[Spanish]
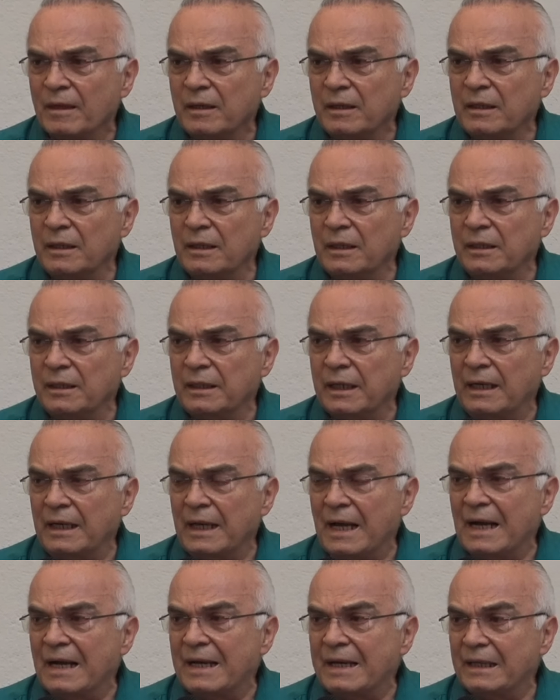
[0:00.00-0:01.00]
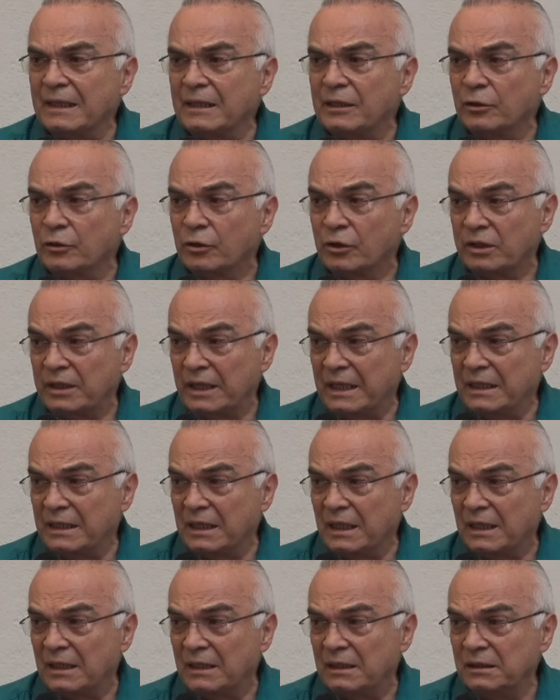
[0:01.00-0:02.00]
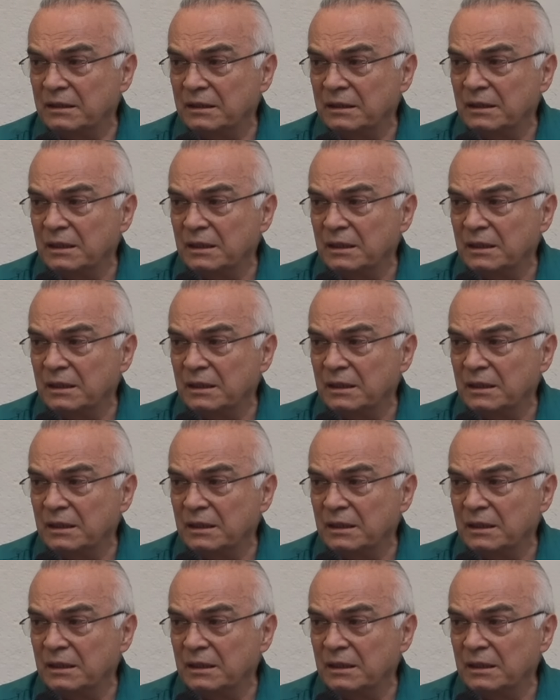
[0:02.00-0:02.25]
y el ángel le ordena